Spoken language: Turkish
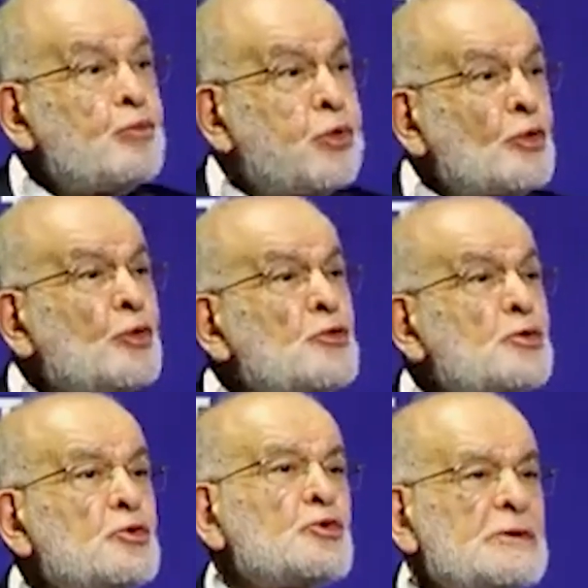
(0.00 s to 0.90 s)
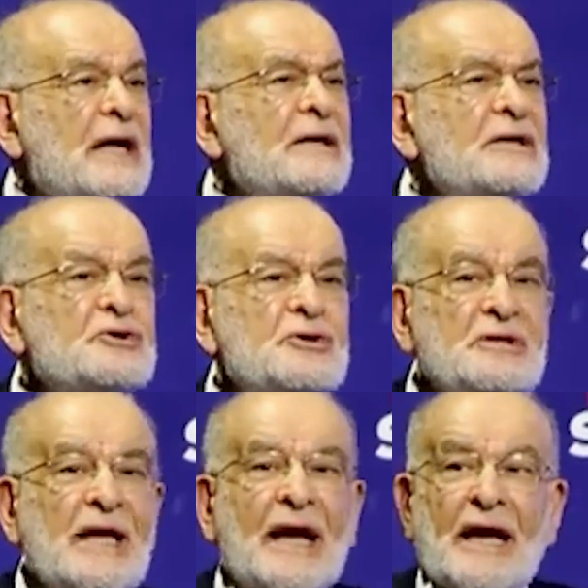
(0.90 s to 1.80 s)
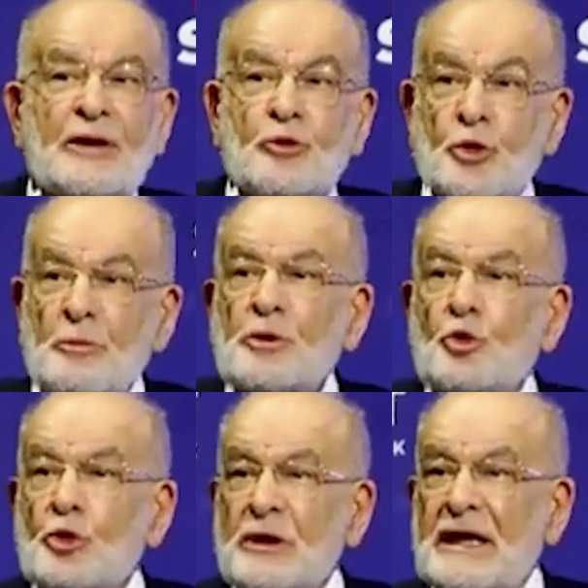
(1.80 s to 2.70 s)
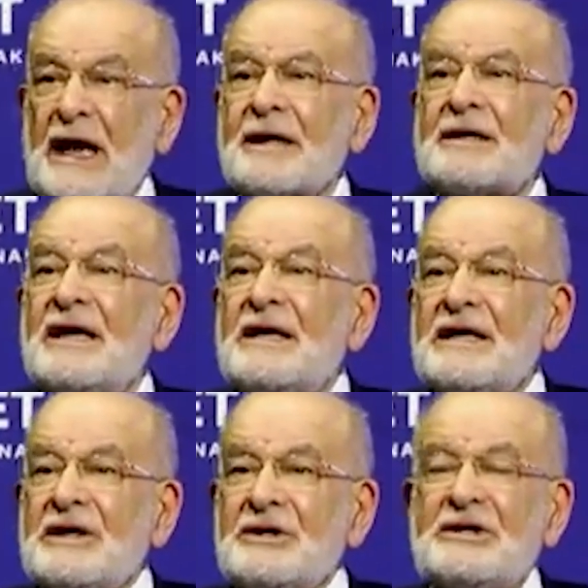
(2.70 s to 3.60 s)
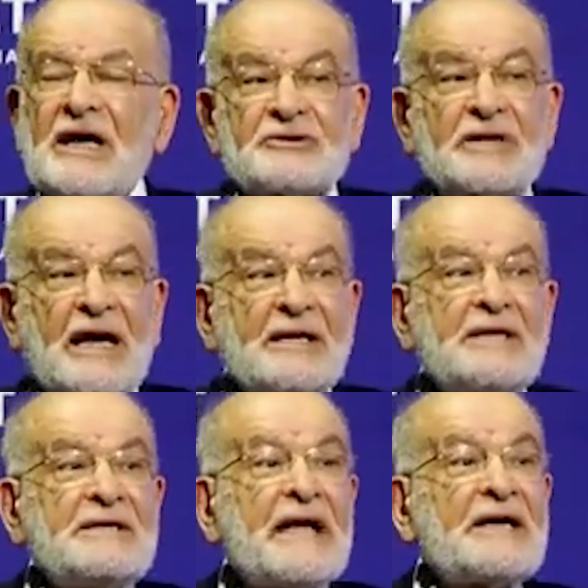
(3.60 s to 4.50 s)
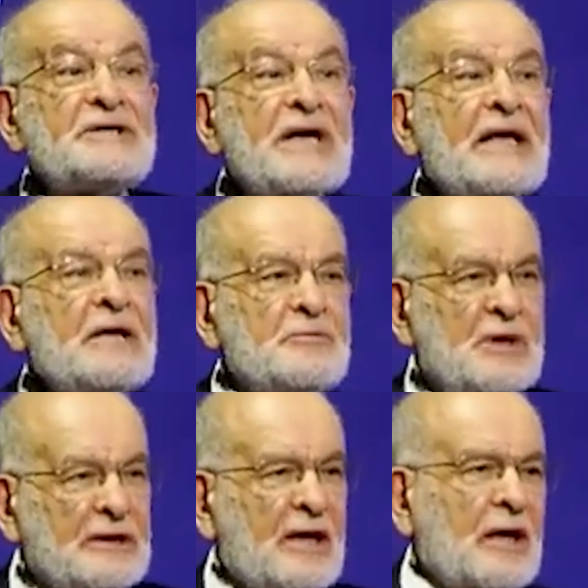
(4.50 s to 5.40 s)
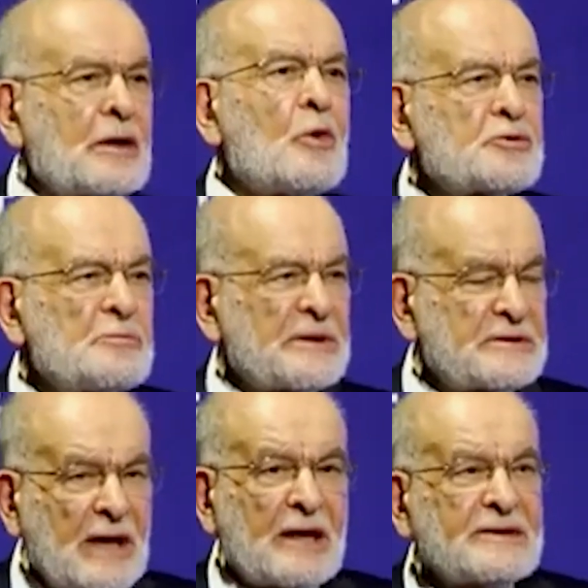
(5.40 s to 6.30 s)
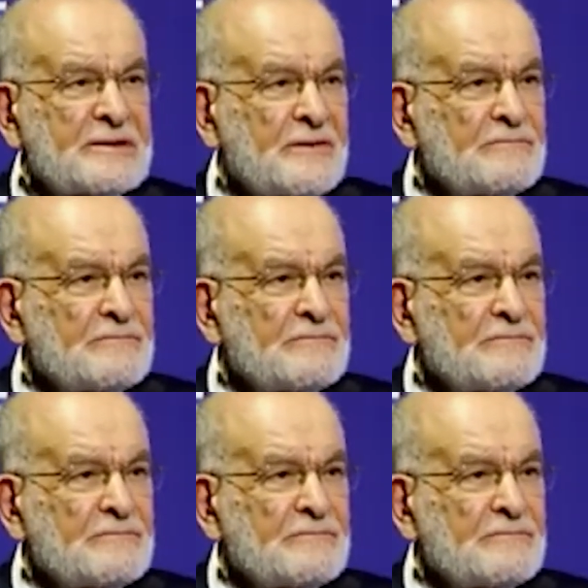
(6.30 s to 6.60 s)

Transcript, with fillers: bugünkü düzenin içinde ekonomik olarak ihtiyaçlarını giderecek imkanlara kavuşması gerekir.